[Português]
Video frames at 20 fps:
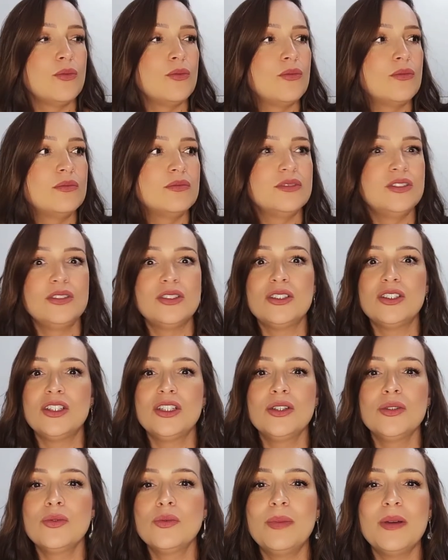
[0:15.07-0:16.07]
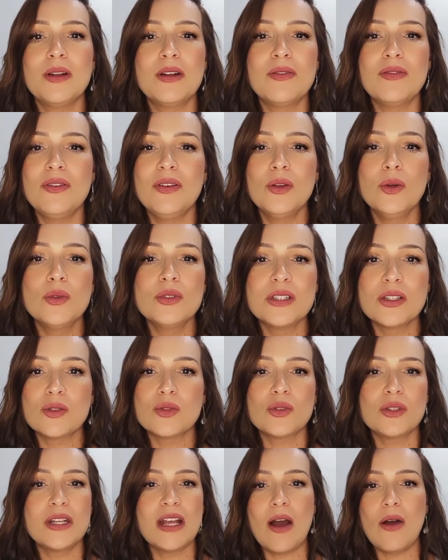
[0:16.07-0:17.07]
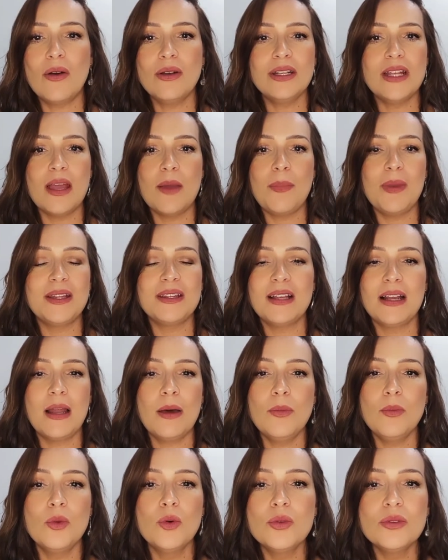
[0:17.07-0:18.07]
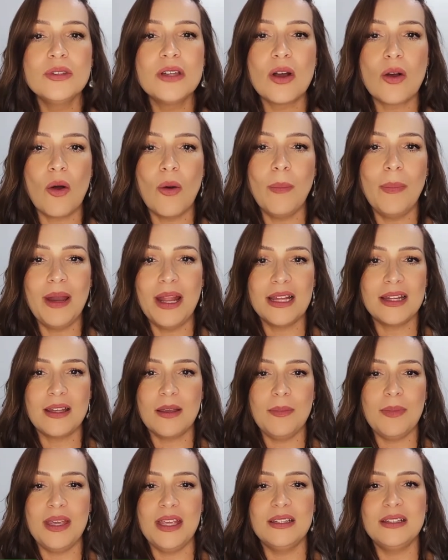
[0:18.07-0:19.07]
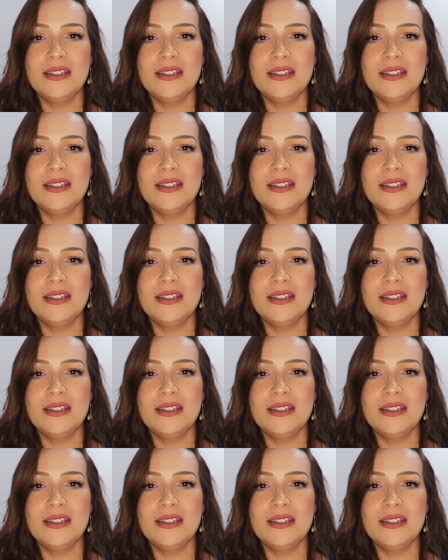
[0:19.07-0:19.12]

um estilo, um perfil sensorial e de repente ela muda completamente.